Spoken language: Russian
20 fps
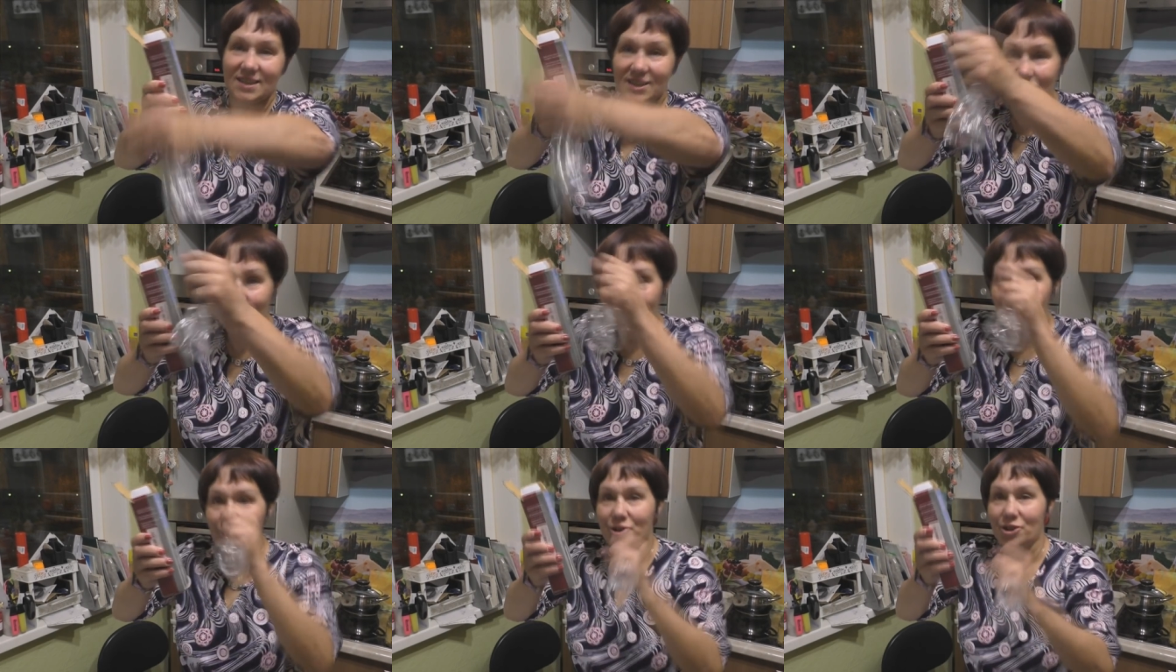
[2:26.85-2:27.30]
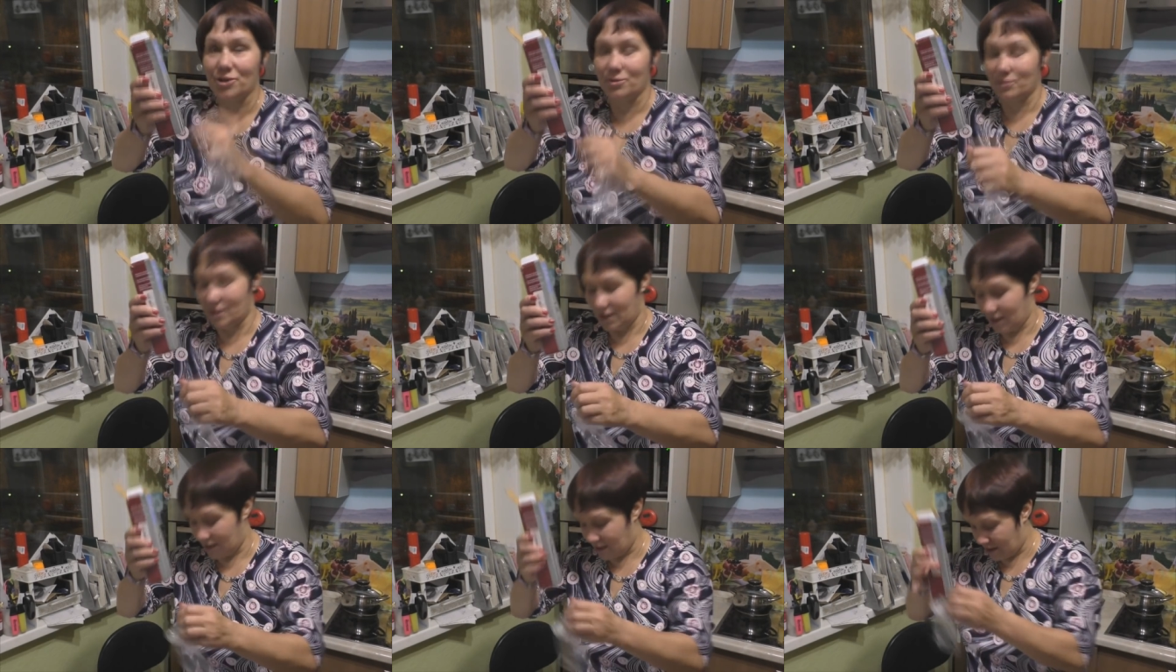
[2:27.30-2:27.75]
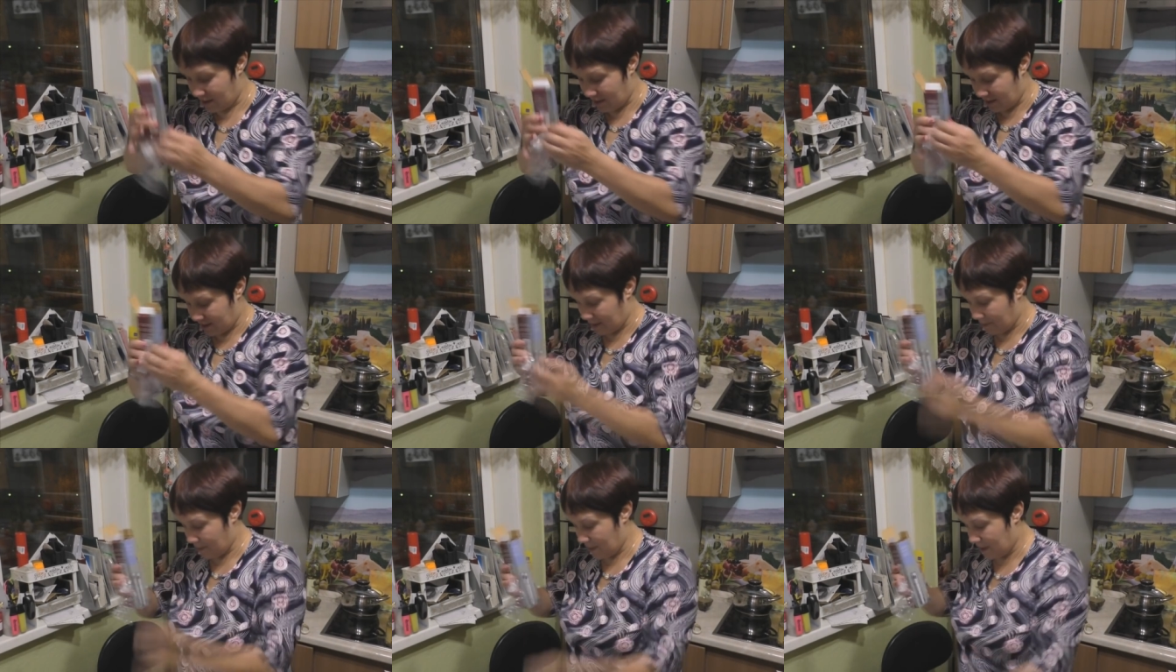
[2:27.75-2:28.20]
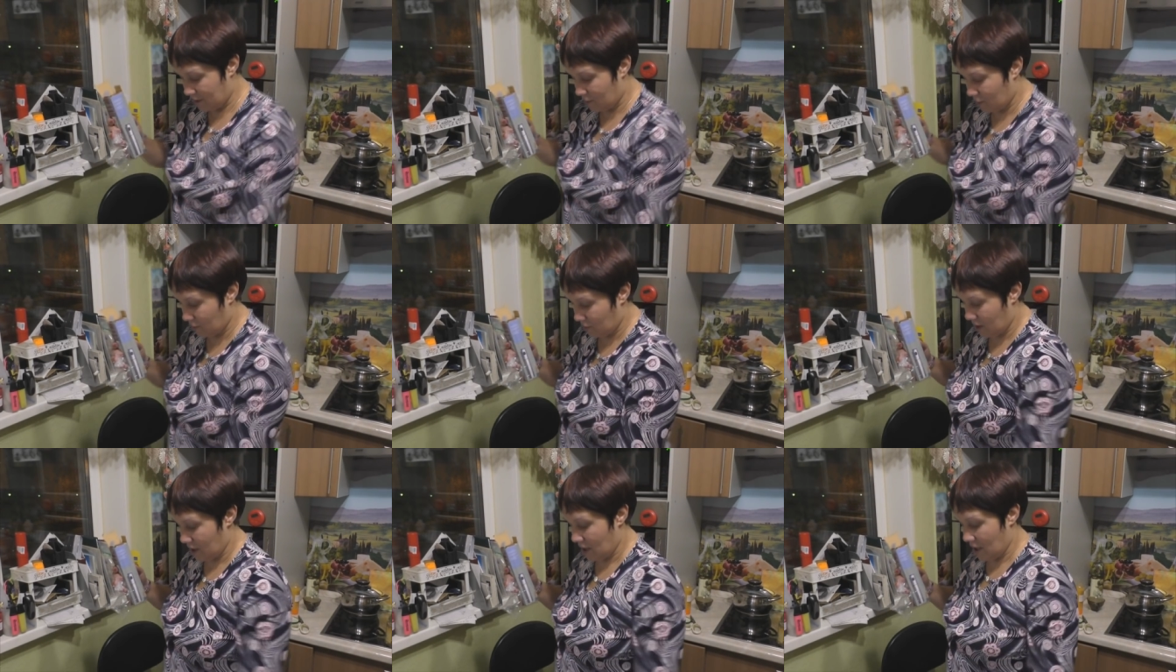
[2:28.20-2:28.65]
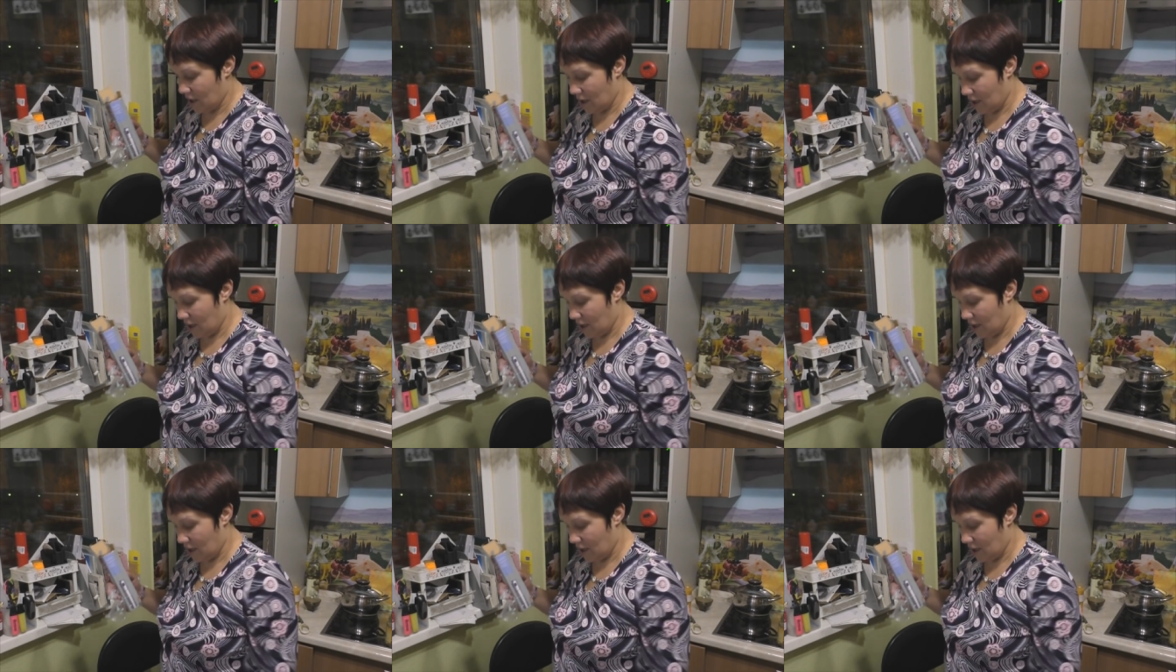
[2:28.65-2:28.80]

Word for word: скотчем они заматывают.